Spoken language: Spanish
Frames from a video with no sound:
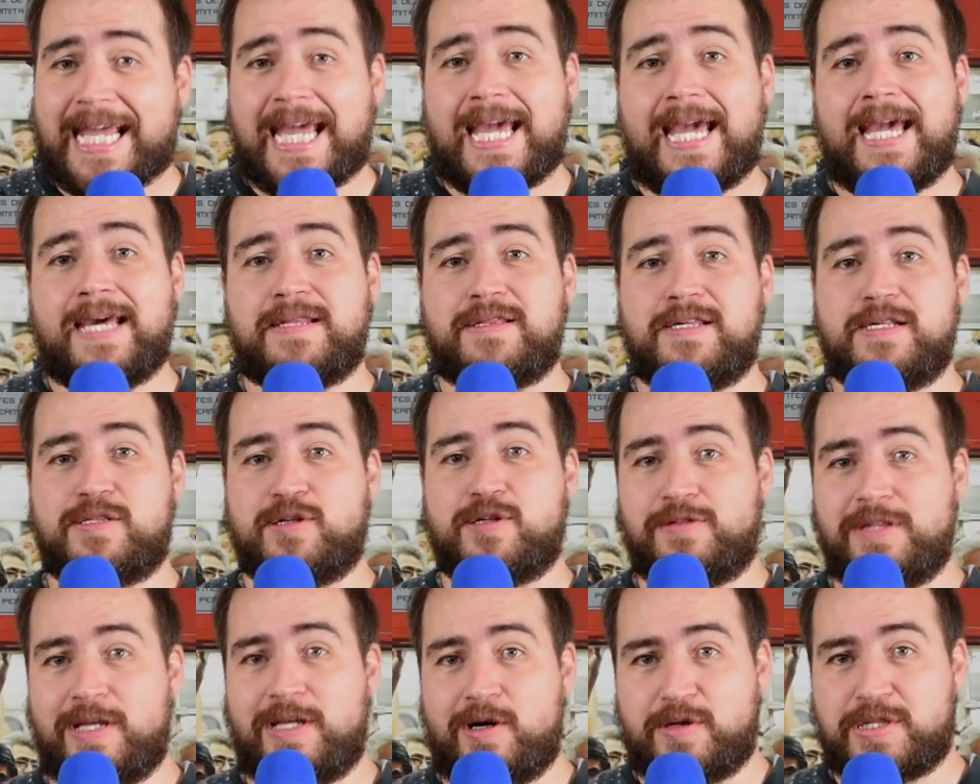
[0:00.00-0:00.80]
que si
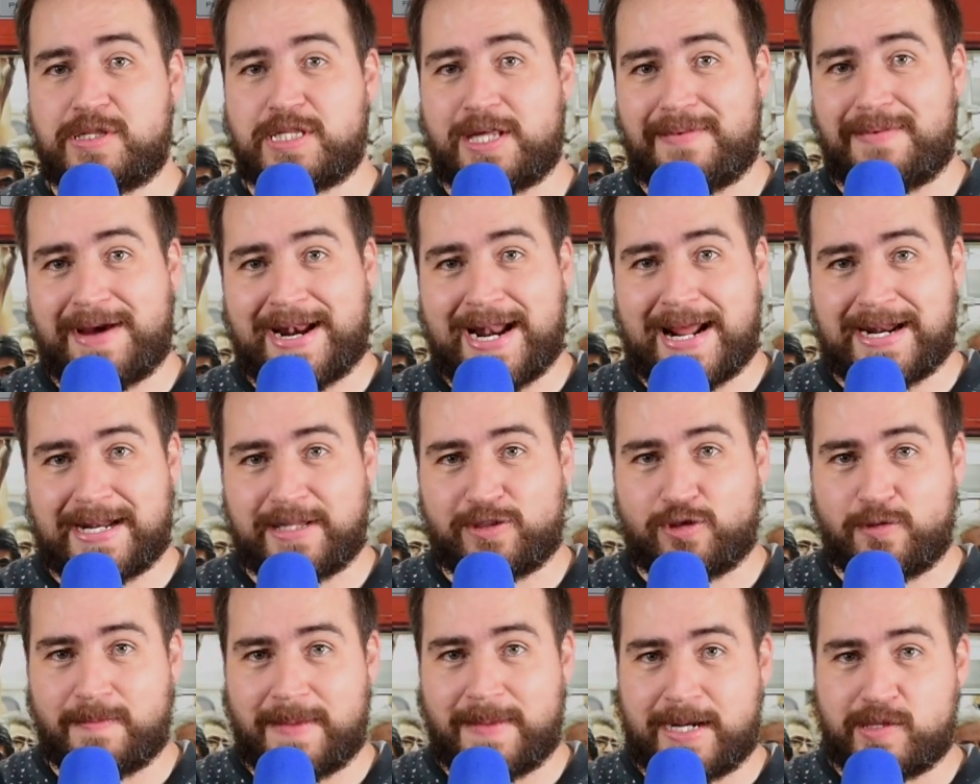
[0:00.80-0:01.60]
son de los que van a
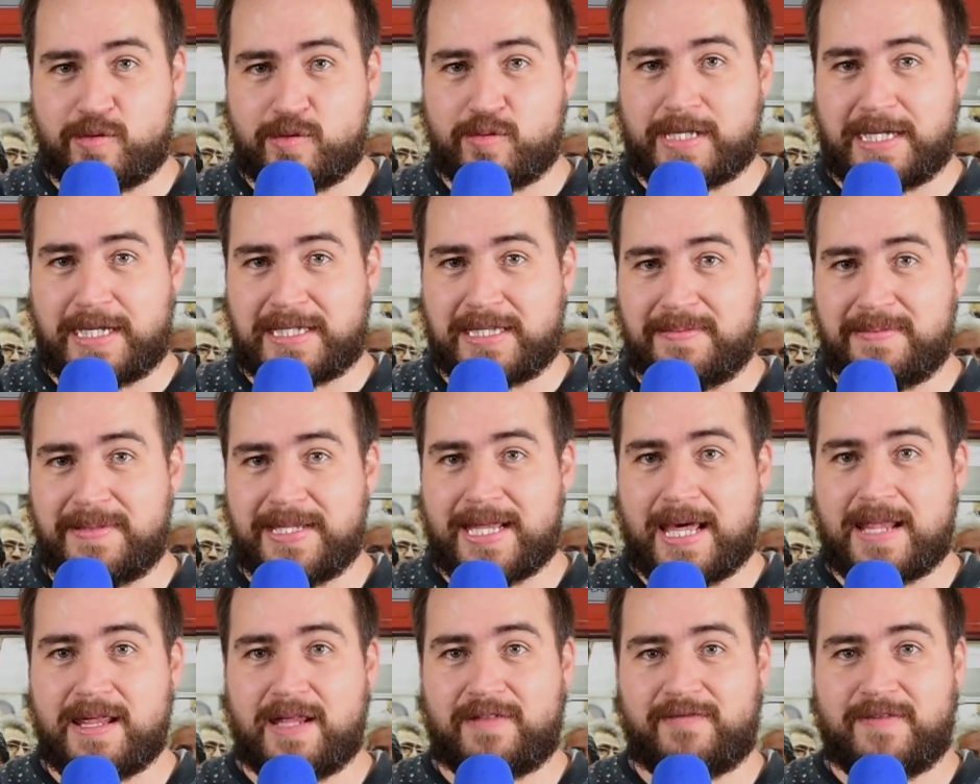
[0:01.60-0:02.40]
retomar sus
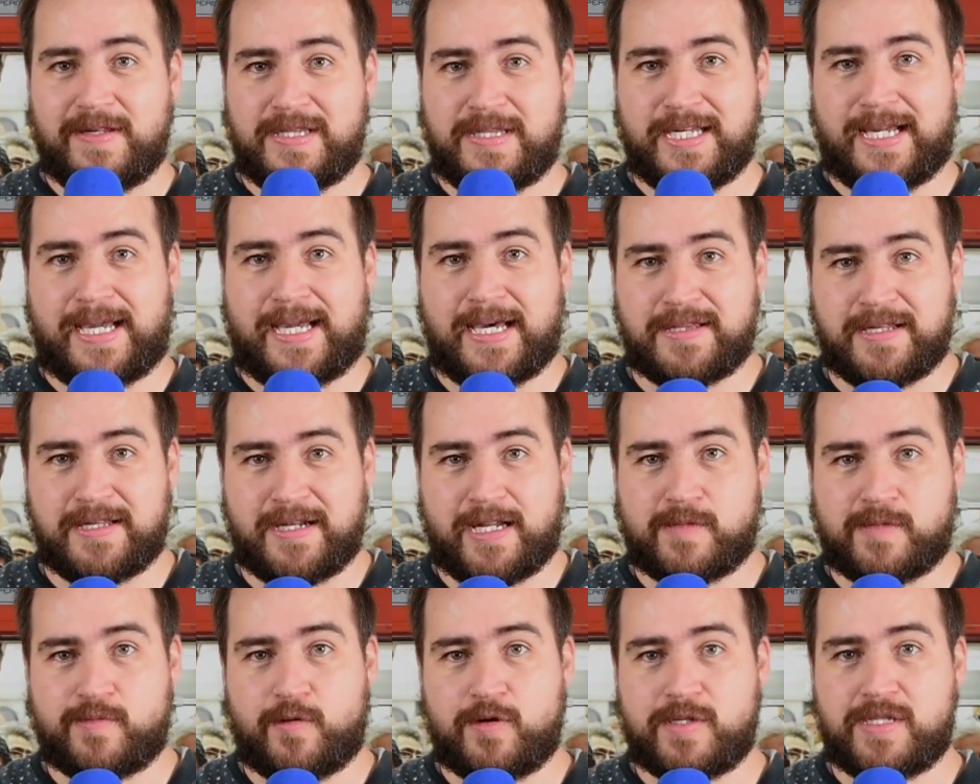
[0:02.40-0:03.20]
actividades físicas en
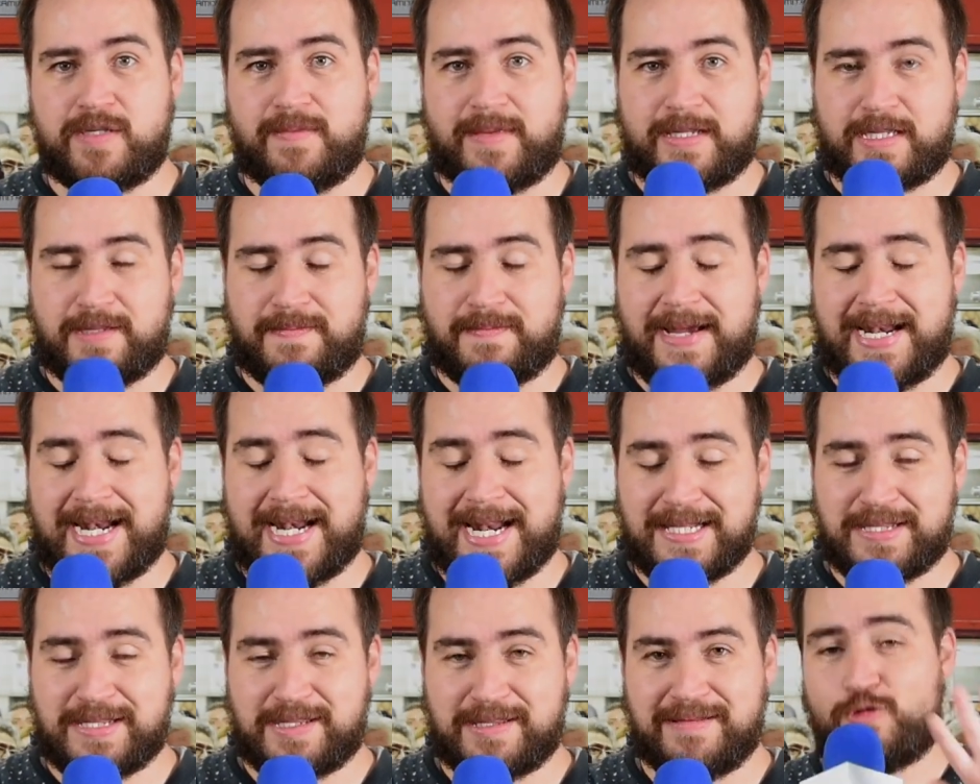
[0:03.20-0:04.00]
las próximas
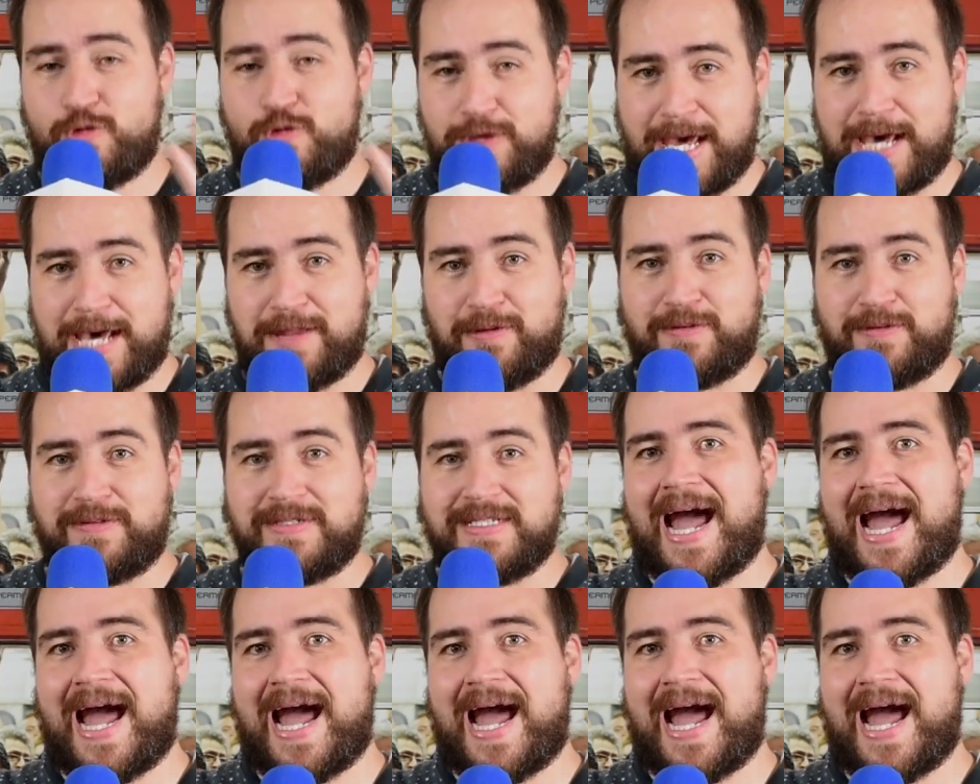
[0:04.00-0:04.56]
semanas, cuidado,